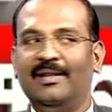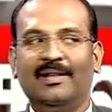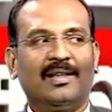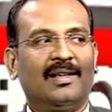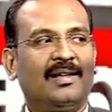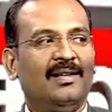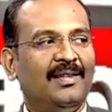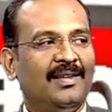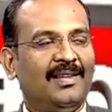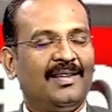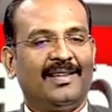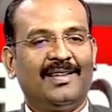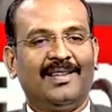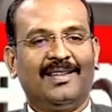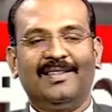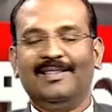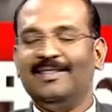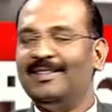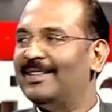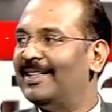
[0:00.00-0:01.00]
கரண்ட்
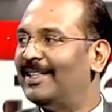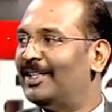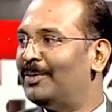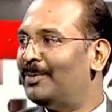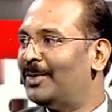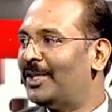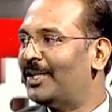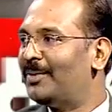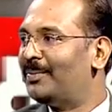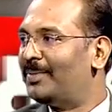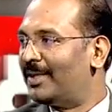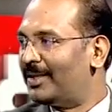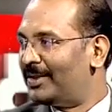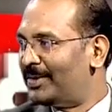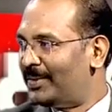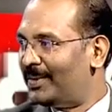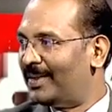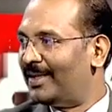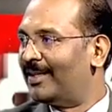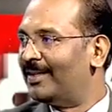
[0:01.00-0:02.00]
கிடையாது எட்டு மணிக்கு
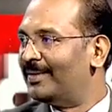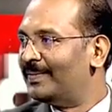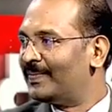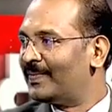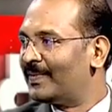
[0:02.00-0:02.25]
படுத்துருவாங்க